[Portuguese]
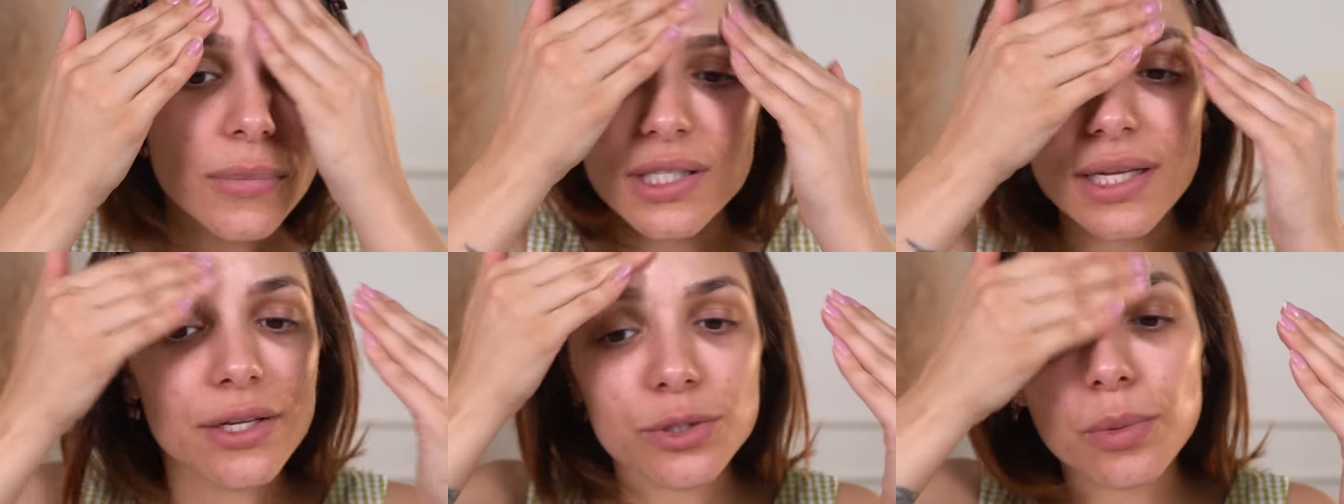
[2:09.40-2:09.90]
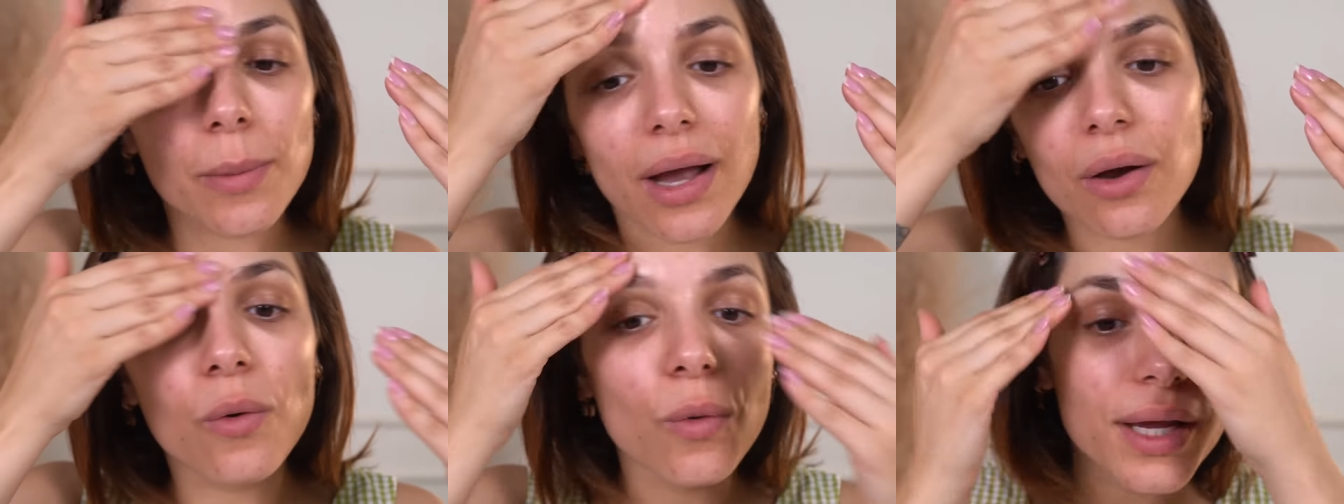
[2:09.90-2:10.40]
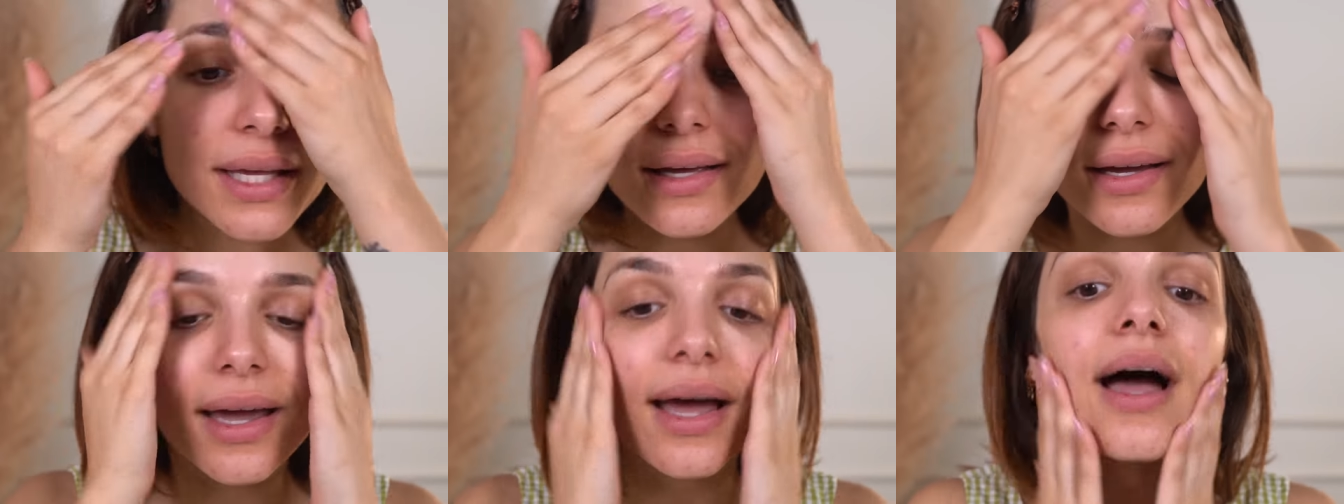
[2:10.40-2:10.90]
Nossa, ele é tipo uma
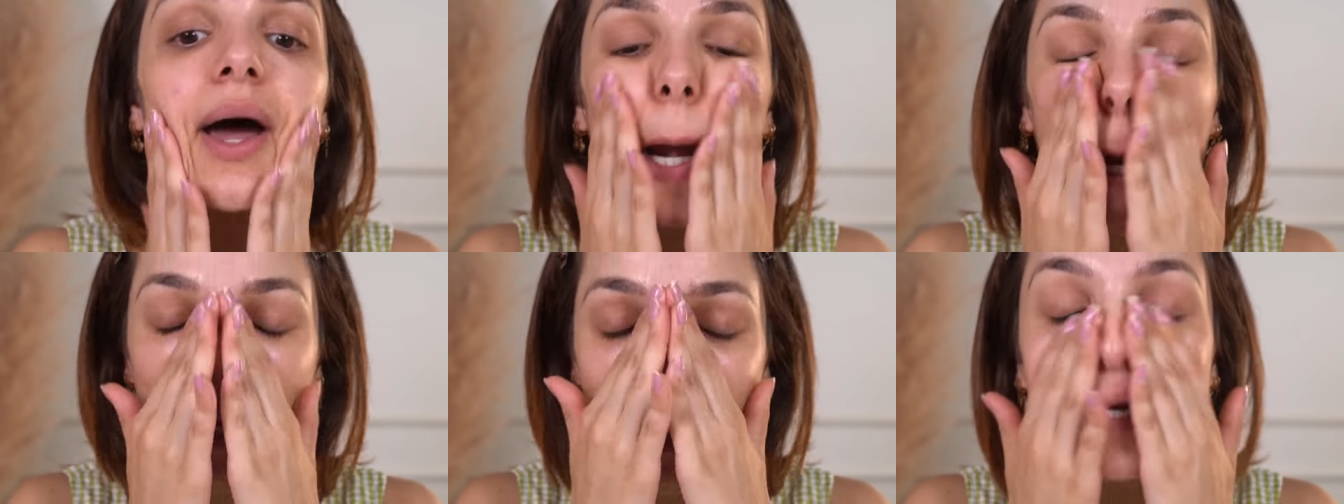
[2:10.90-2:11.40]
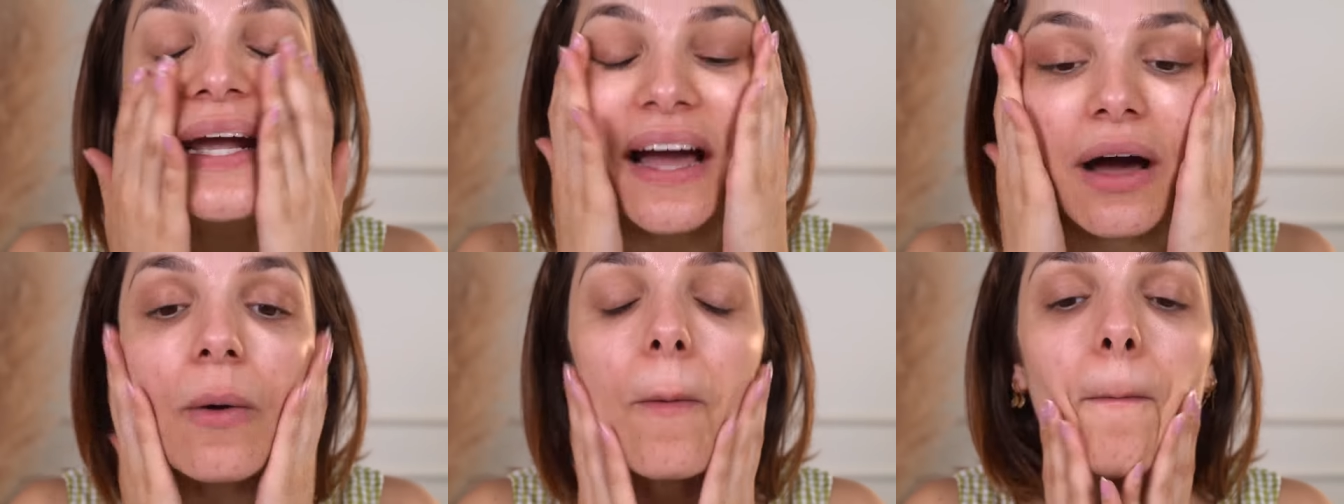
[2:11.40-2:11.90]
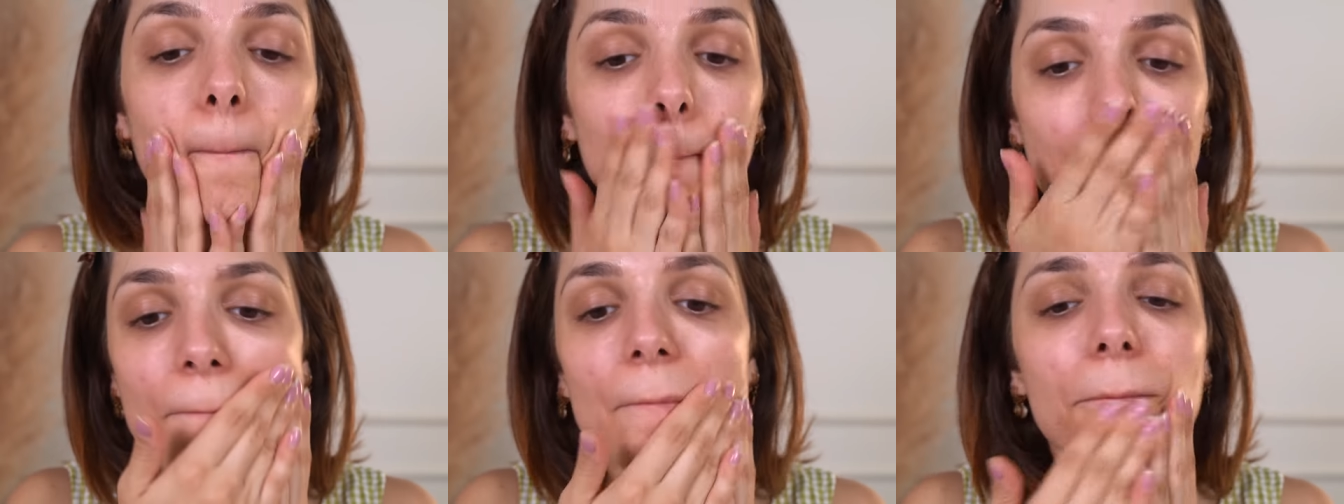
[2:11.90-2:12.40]
aguinha, cara. Que legal
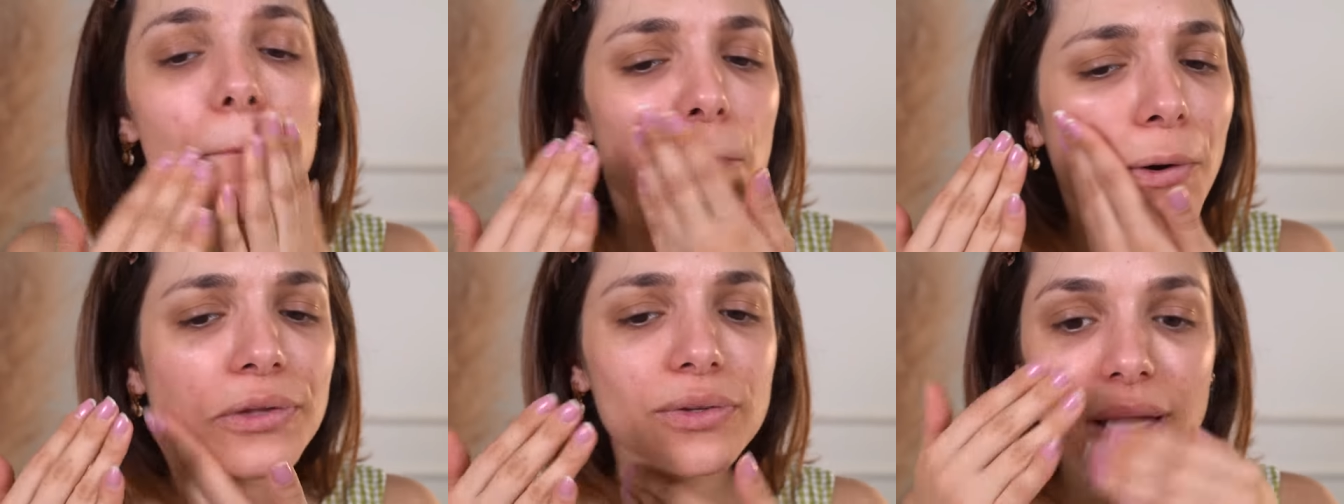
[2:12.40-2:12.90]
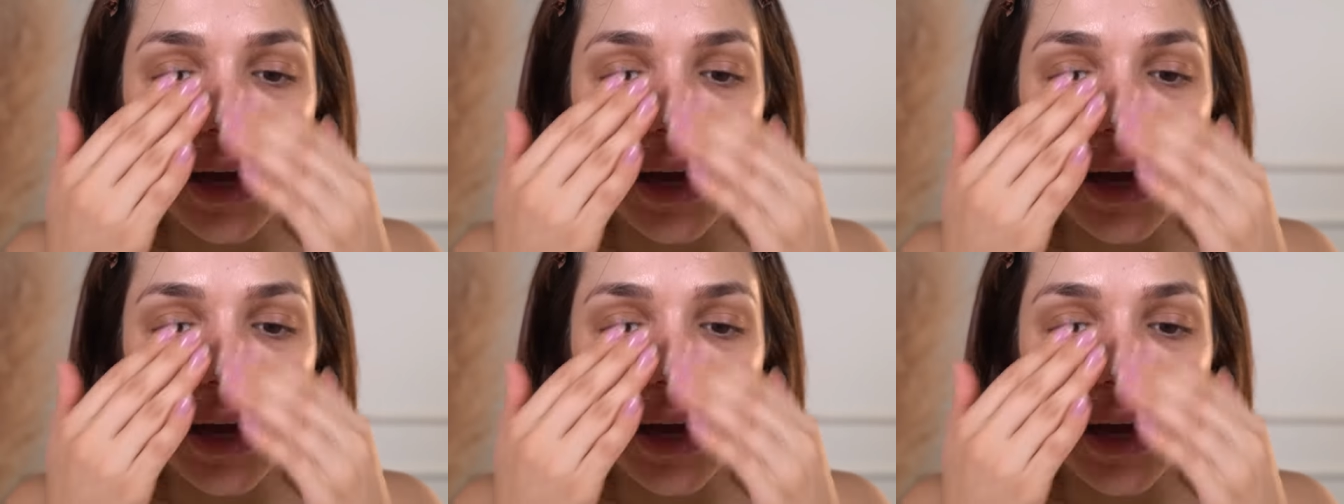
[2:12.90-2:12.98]
muito